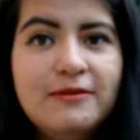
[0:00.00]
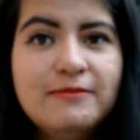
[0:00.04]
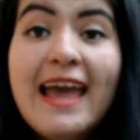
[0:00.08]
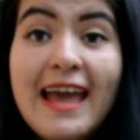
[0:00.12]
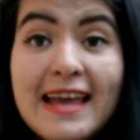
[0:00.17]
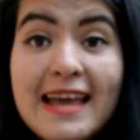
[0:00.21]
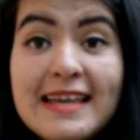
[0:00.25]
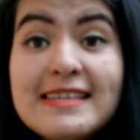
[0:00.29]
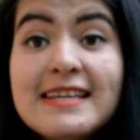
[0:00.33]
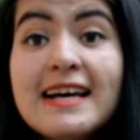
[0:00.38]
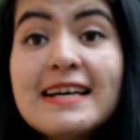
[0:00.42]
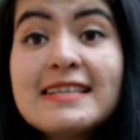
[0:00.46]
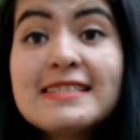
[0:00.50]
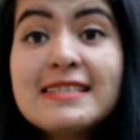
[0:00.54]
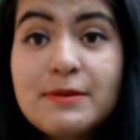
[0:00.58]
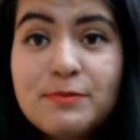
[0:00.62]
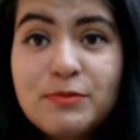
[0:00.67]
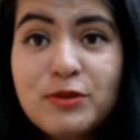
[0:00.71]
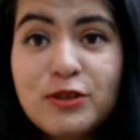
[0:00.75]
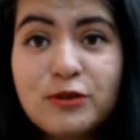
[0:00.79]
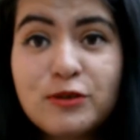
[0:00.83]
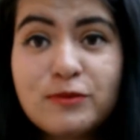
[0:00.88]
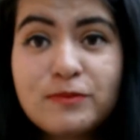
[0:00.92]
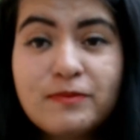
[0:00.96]
Ella
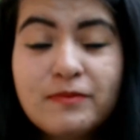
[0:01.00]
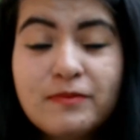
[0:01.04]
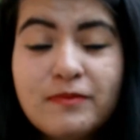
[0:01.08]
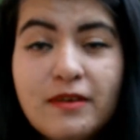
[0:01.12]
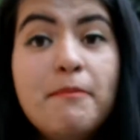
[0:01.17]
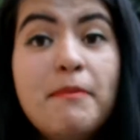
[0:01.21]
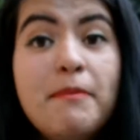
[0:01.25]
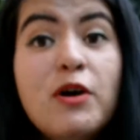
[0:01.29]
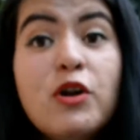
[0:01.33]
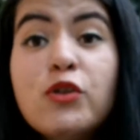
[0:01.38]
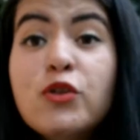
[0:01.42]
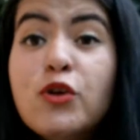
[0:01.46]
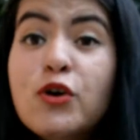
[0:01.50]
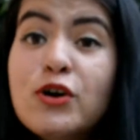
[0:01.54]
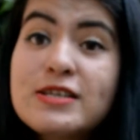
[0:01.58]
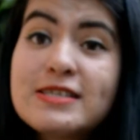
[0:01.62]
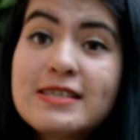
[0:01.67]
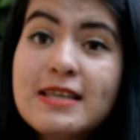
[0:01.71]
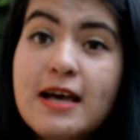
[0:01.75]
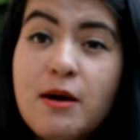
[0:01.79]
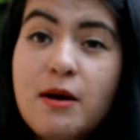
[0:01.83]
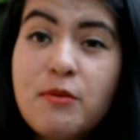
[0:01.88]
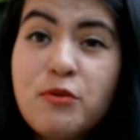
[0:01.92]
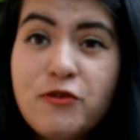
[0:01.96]
aceptó, pero no
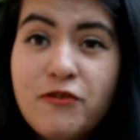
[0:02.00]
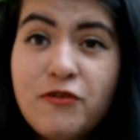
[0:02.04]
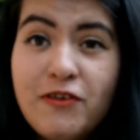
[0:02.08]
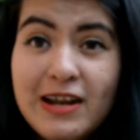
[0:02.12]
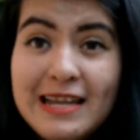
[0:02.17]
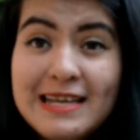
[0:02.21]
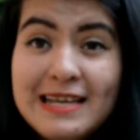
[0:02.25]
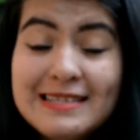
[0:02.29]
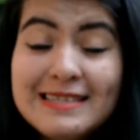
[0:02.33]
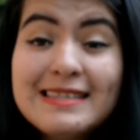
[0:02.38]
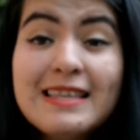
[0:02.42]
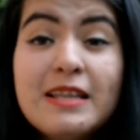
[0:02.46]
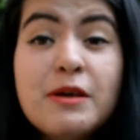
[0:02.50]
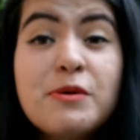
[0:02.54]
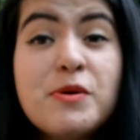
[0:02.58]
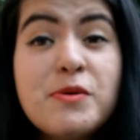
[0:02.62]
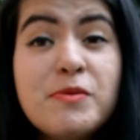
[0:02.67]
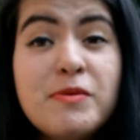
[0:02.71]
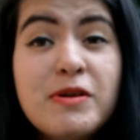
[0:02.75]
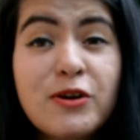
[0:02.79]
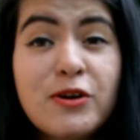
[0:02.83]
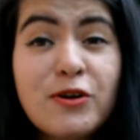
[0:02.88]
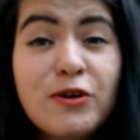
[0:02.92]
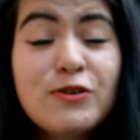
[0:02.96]
estaba muy feliz de
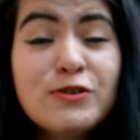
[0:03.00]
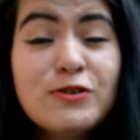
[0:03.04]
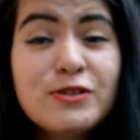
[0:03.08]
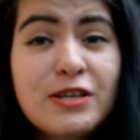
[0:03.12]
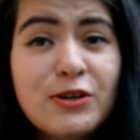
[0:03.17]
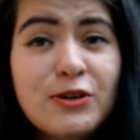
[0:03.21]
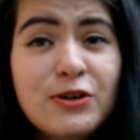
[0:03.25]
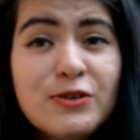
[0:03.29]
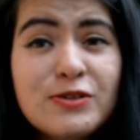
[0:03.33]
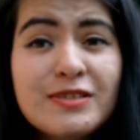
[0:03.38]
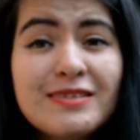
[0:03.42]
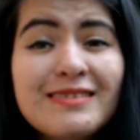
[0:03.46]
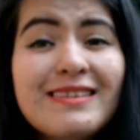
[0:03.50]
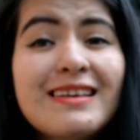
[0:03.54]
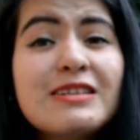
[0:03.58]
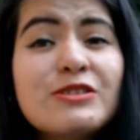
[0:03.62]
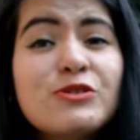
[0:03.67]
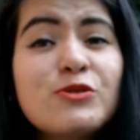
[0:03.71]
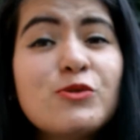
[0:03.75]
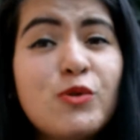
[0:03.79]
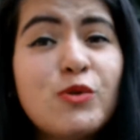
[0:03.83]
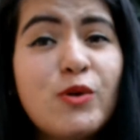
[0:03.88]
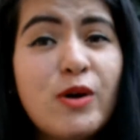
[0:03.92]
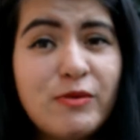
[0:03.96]
vivir con los hijos de
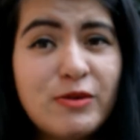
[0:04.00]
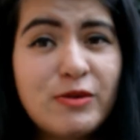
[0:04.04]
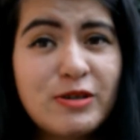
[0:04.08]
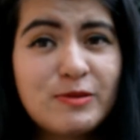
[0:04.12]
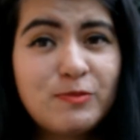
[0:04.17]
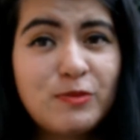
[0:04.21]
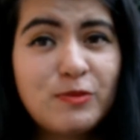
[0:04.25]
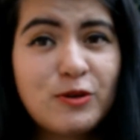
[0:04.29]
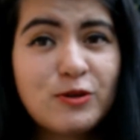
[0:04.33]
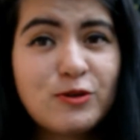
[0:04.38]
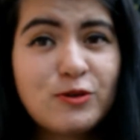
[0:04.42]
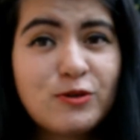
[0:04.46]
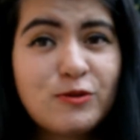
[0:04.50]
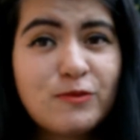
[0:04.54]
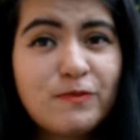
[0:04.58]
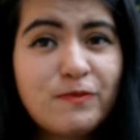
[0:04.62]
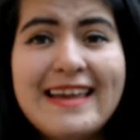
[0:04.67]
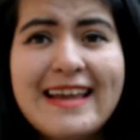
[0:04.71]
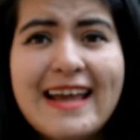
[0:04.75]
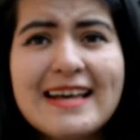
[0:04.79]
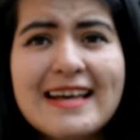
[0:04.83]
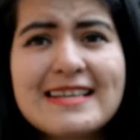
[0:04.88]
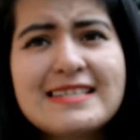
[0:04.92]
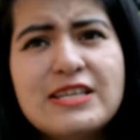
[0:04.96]
su nuevo esposo
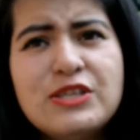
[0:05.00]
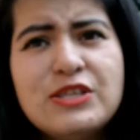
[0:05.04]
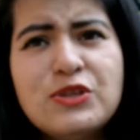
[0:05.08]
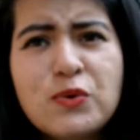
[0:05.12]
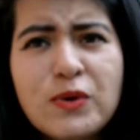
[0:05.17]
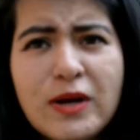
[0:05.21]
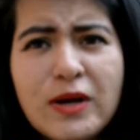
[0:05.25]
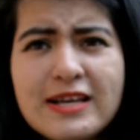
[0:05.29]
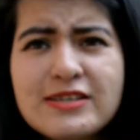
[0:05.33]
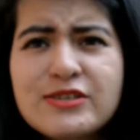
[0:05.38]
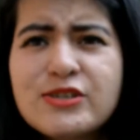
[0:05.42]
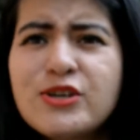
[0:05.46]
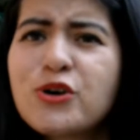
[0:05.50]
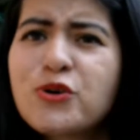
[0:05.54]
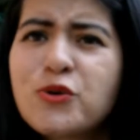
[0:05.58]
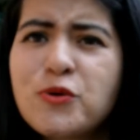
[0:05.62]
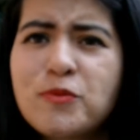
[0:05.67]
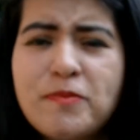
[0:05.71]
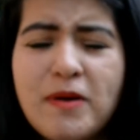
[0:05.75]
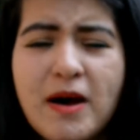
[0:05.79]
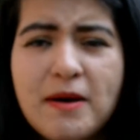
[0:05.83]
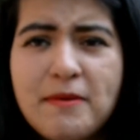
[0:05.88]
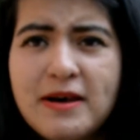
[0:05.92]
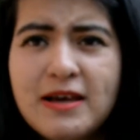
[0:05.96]
y casi nunca se
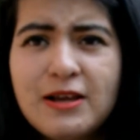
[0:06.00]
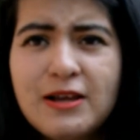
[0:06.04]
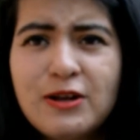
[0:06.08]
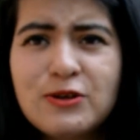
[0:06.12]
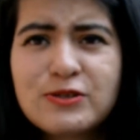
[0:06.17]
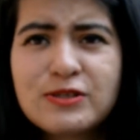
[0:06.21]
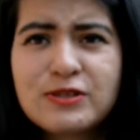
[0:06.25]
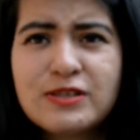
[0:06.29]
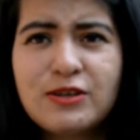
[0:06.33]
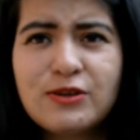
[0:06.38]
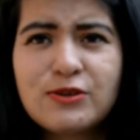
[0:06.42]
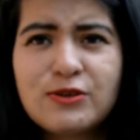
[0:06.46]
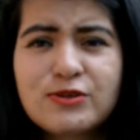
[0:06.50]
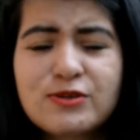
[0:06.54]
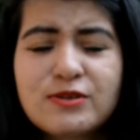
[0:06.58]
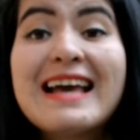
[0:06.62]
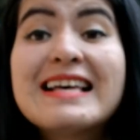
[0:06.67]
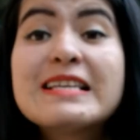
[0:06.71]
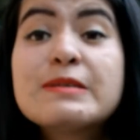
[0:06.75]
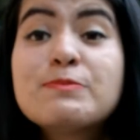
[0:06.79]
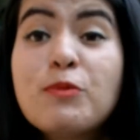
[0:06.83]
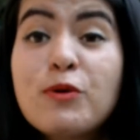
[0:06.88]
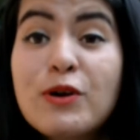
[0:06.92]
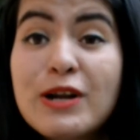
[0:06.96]
ocupaba de los niños.
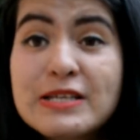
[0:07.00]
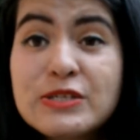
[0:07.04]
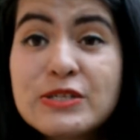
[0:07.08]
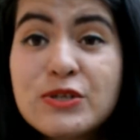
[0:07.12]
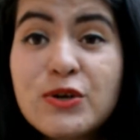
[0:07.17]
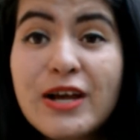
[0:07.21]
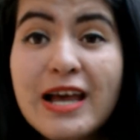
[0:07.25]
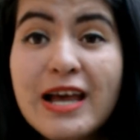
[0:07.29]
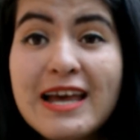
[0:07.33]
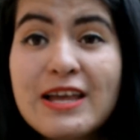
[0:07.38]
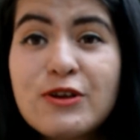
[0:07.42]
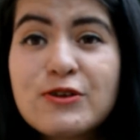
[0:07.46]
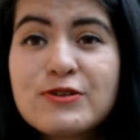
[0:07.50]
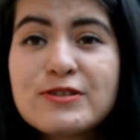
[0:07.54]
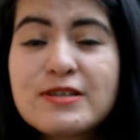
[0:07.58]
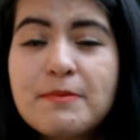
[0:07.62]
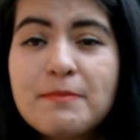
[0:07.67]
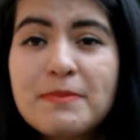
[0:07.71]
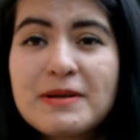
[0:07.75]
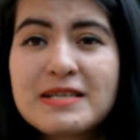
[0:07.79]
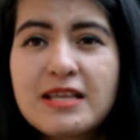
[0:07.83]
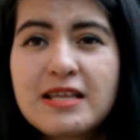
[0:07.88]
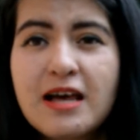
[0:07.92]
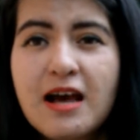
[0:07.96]
Es por eso que ellos
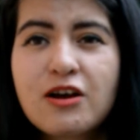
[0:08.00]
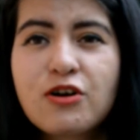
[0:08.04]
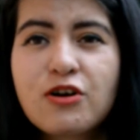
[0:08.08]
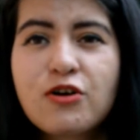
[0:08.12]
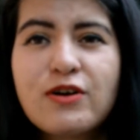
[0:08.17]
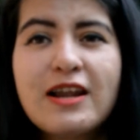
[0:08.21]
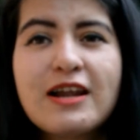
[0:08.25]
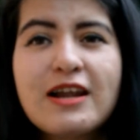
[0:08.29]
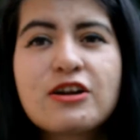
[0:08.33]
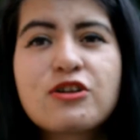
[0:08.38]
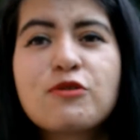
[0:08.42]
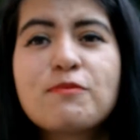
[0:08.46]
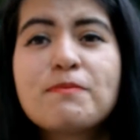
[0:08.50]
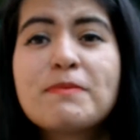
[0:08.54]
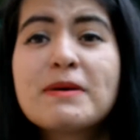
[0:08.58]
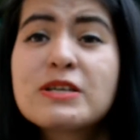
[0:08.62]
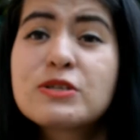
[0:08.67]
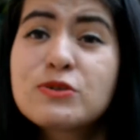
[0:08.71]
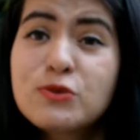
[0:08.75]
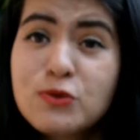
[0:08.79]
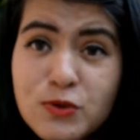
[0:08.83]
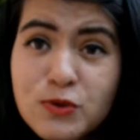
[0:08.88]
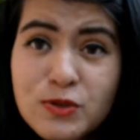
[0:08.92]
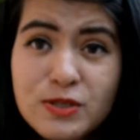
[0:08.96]
siempre estaban con la ropa
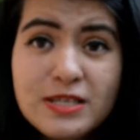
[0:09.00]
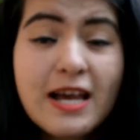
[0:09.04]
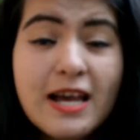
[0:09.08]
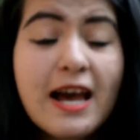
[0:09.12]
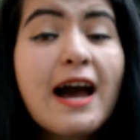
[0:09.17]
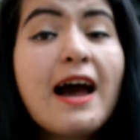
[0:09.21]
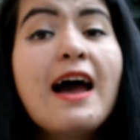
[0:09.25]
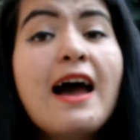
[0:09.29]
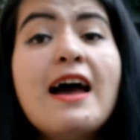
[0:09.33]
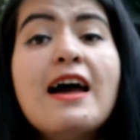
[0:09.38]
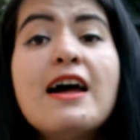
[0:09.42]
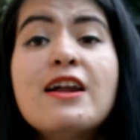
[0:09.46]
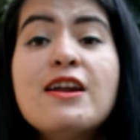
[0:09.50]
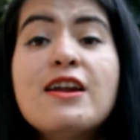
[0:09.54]
sucia,